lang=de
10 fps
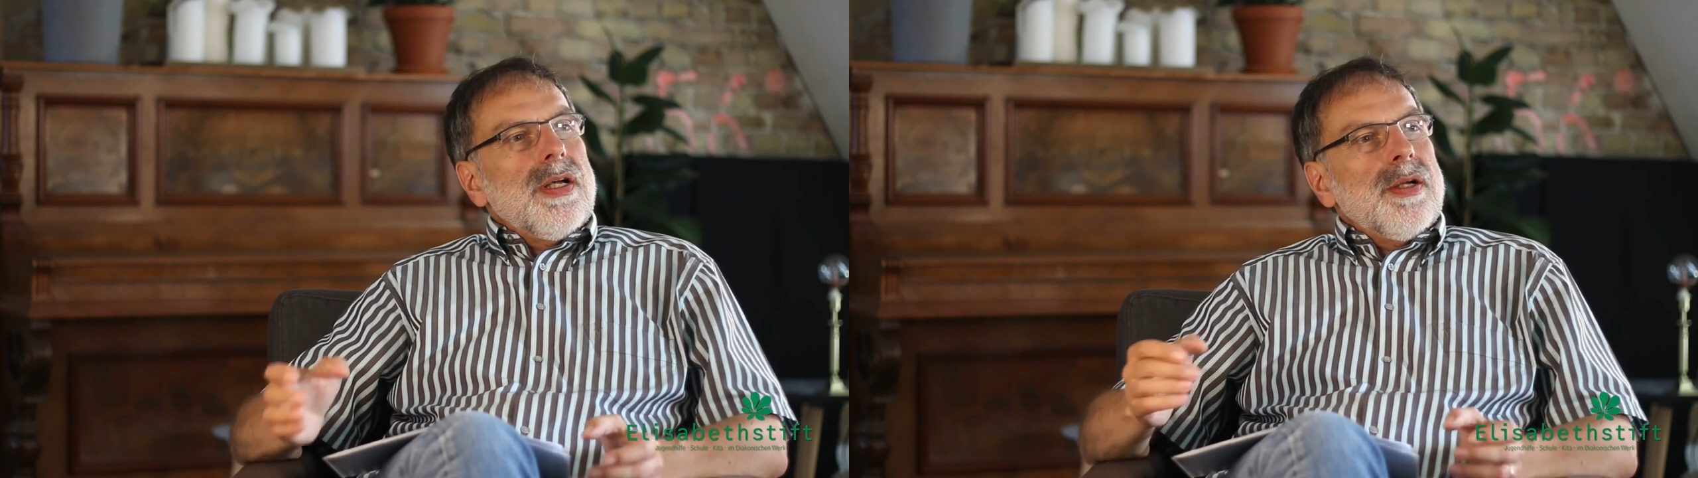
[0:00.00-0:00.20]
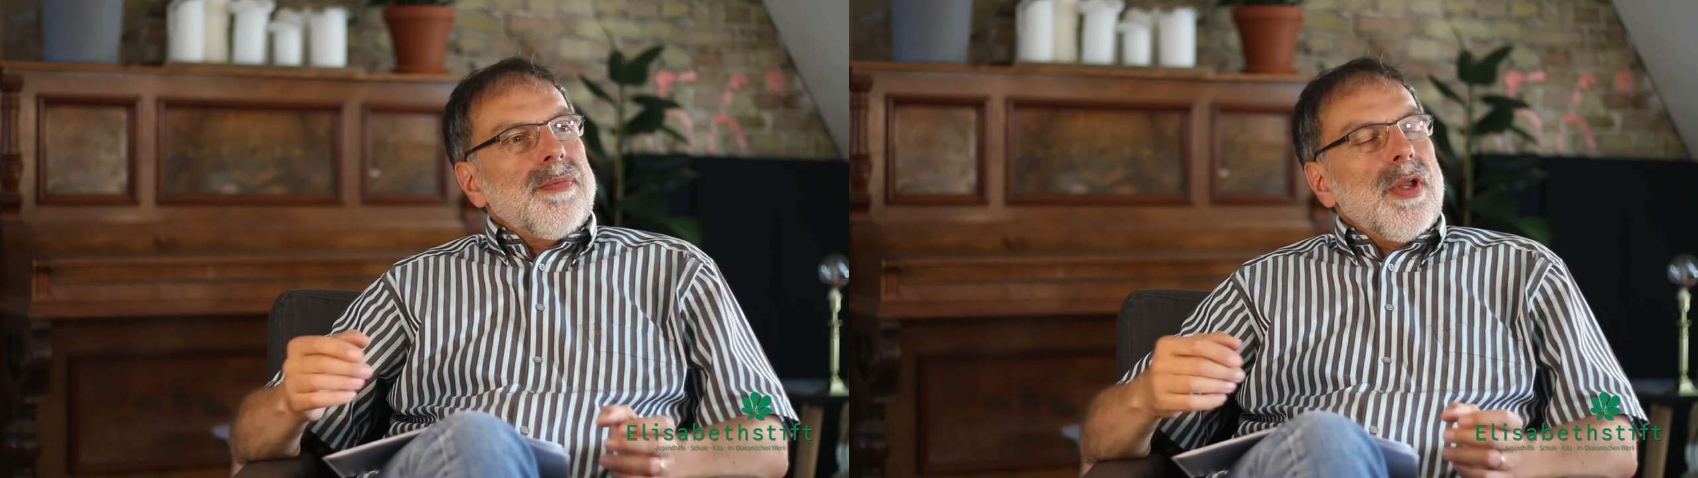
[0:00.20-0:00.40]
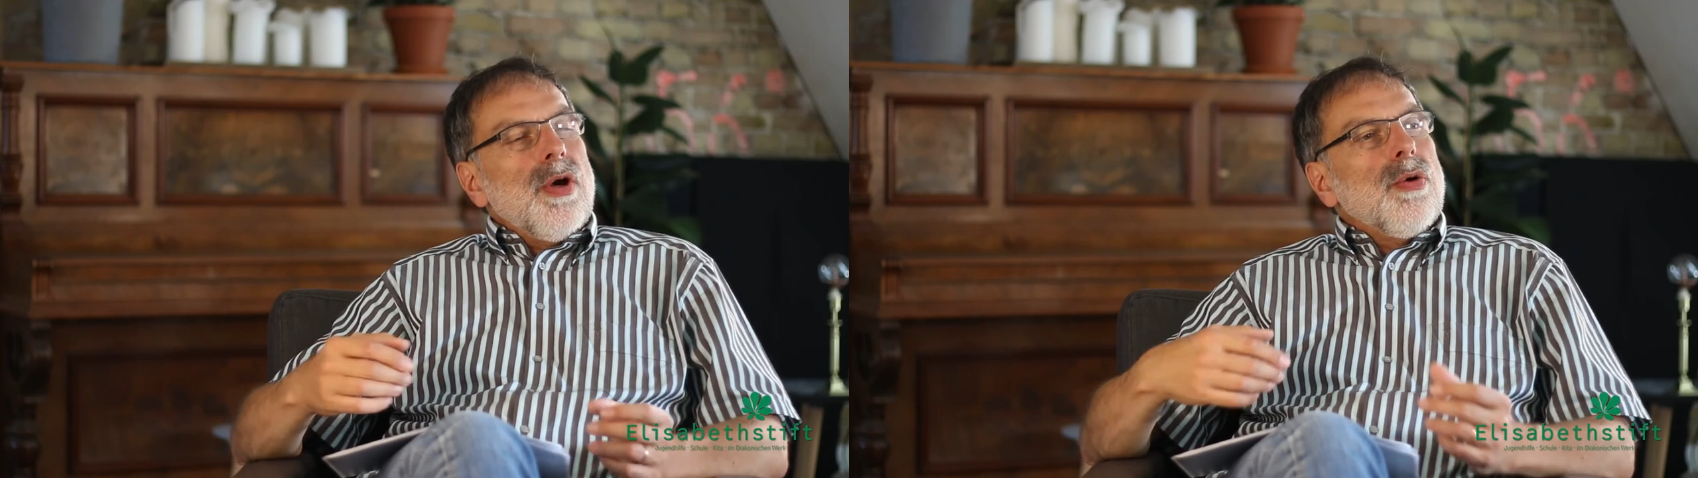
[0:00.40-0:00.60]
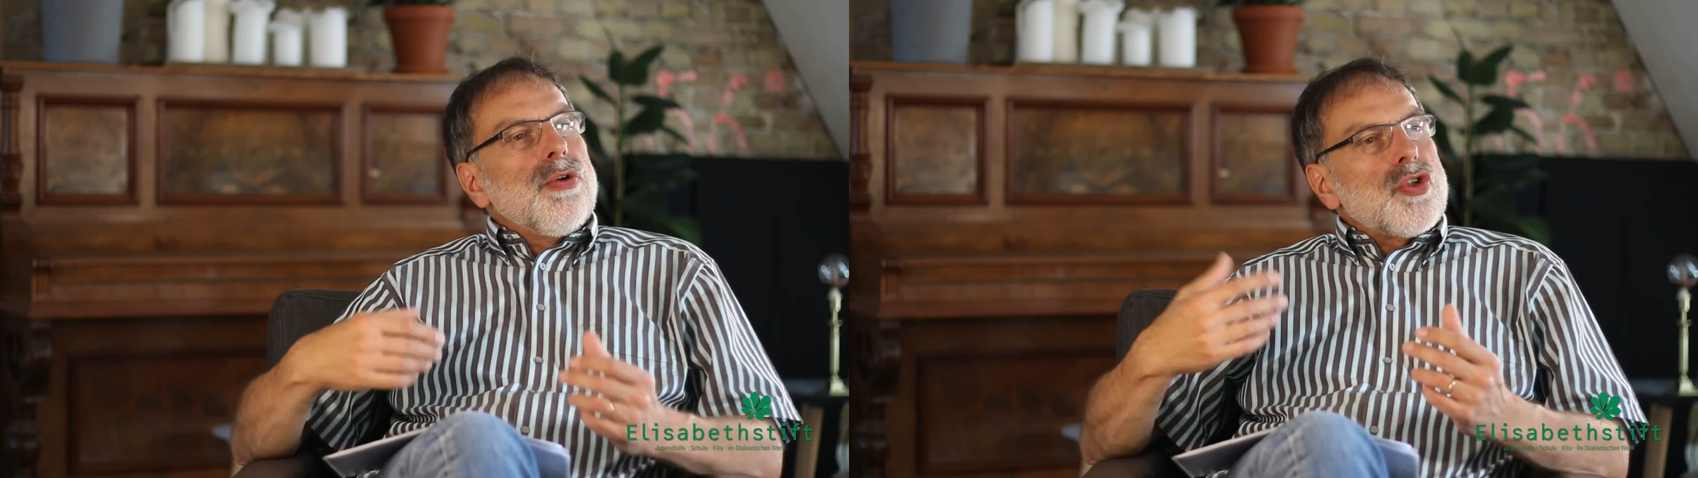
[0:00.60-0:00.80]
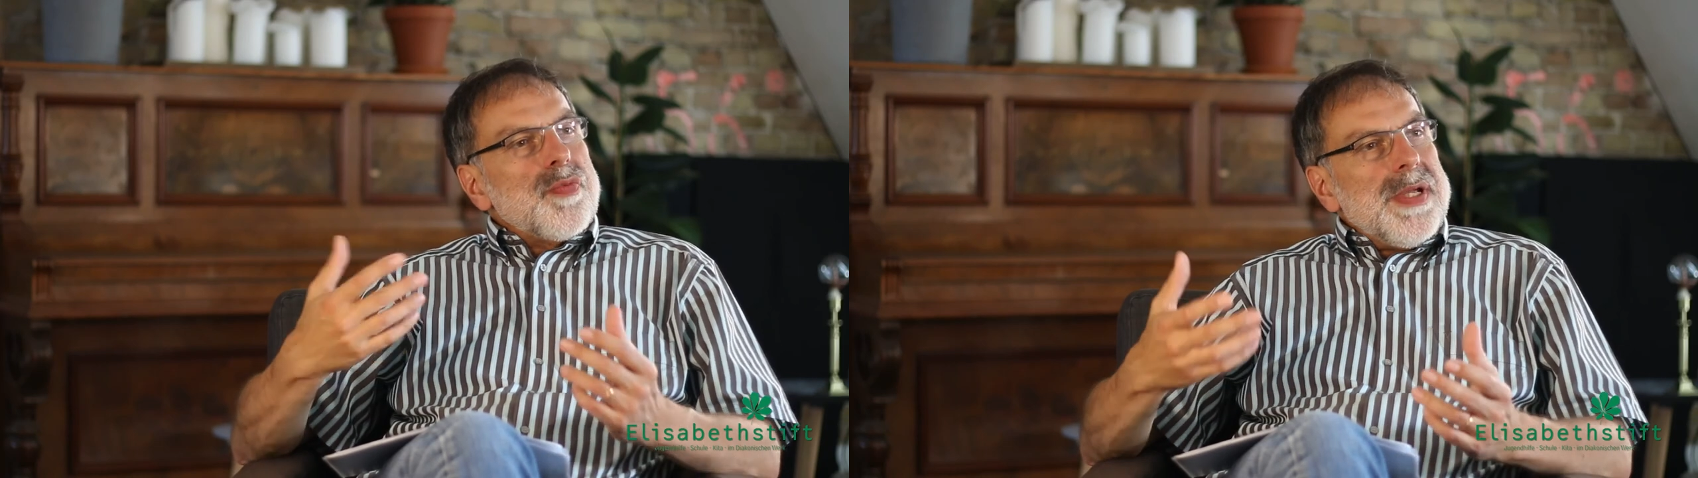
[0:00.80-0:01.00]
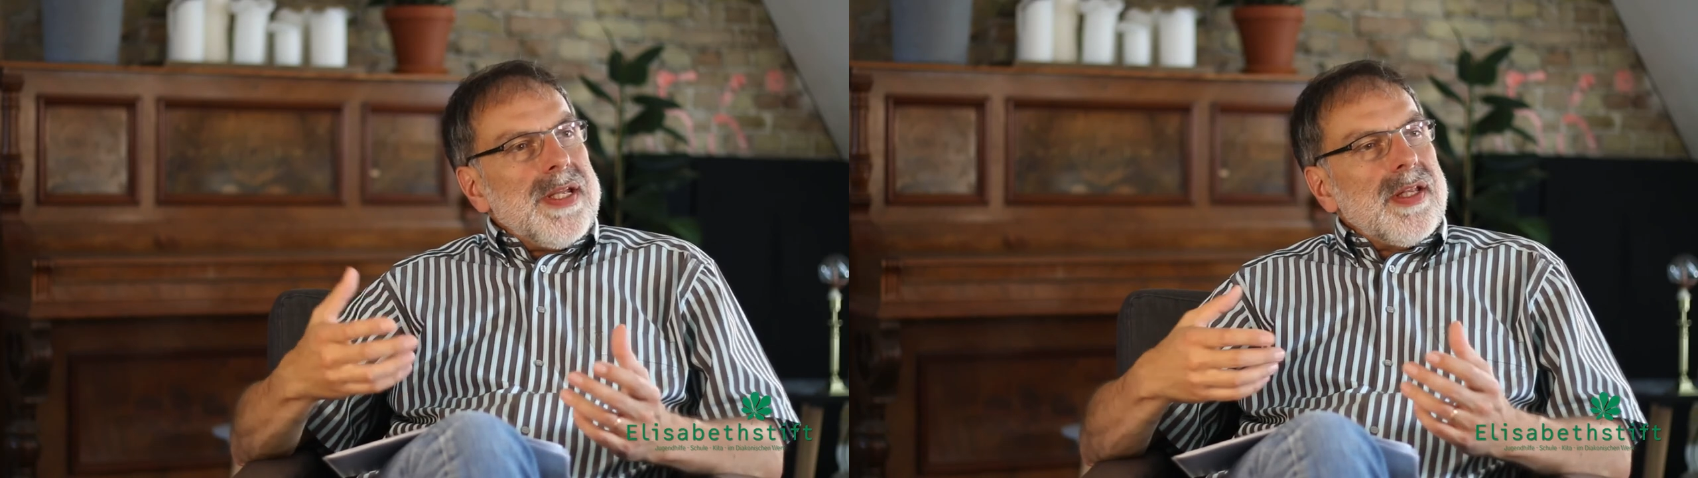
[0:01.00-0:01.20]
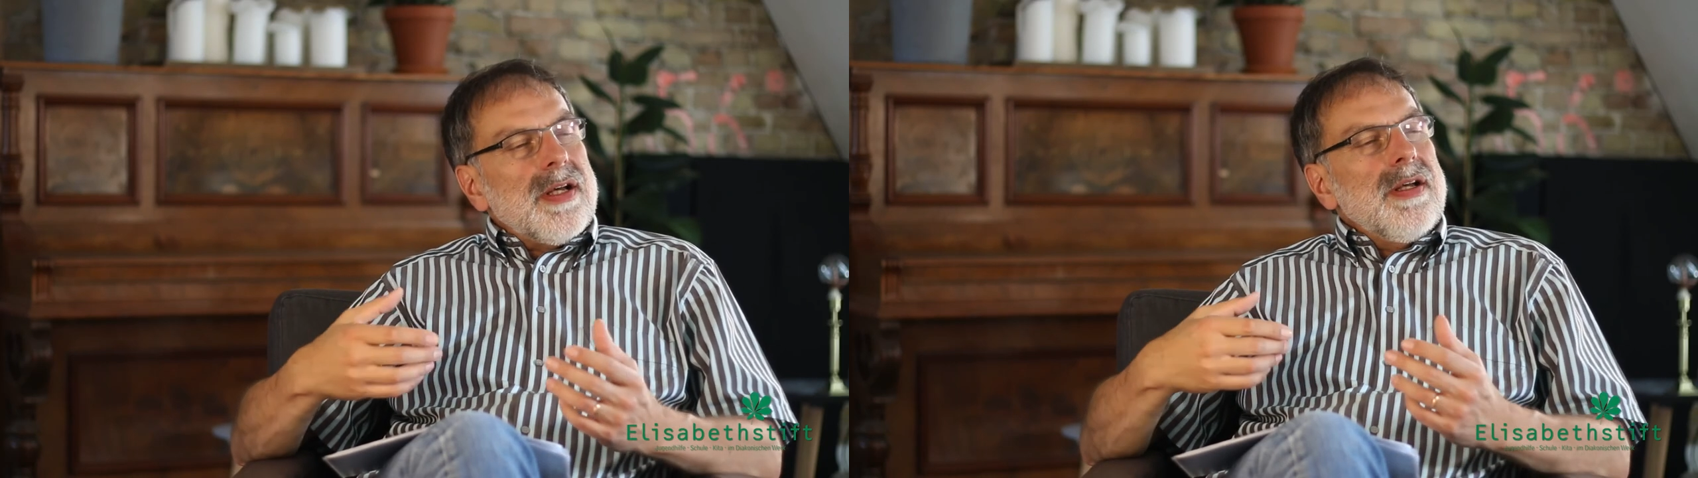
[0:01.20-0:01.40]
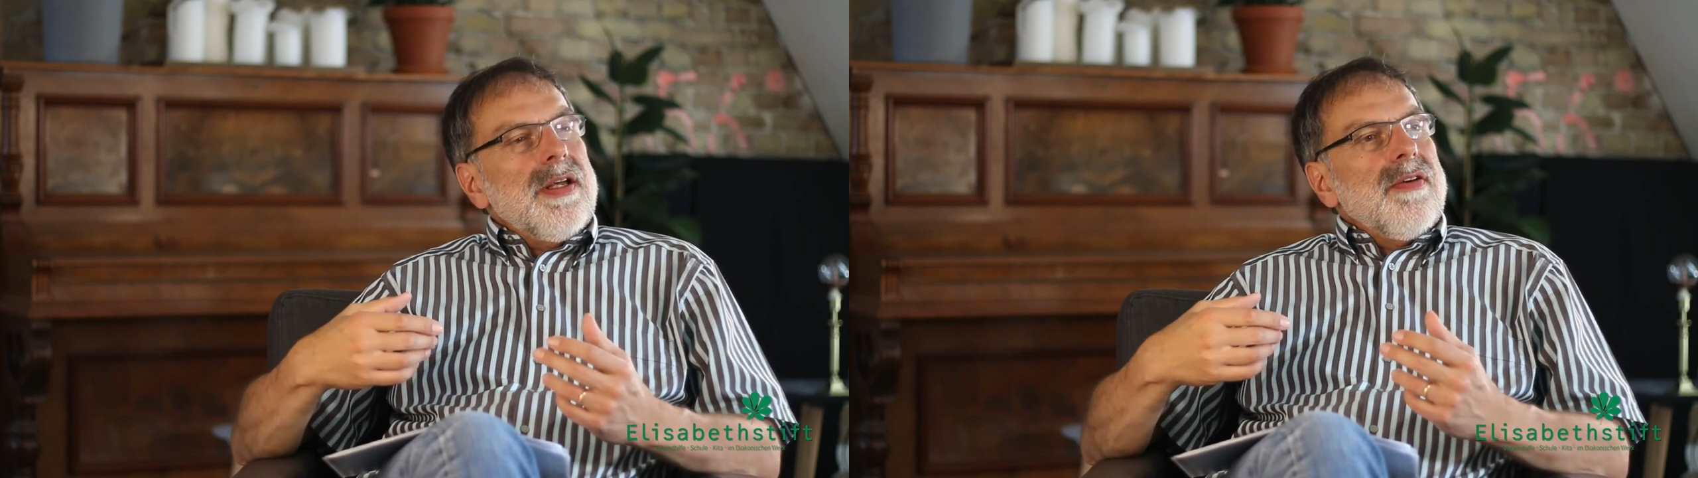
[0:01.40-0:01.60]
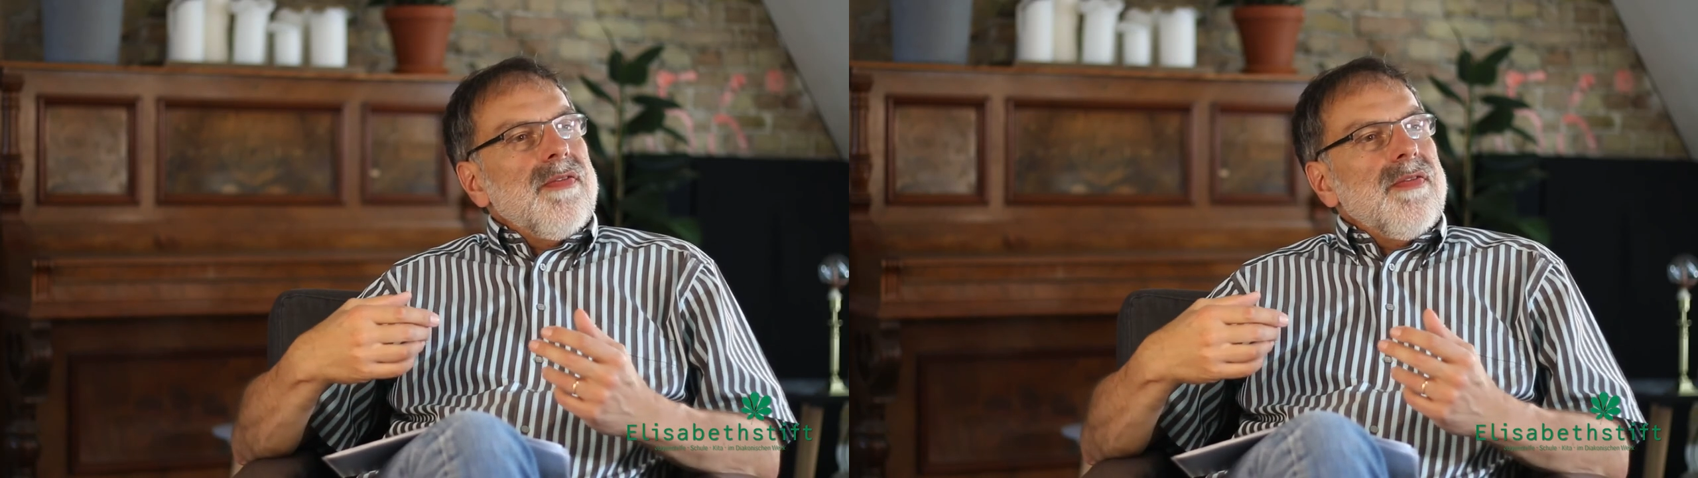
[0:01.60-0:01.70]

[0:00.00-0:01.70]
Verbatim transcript: Ähm, und später,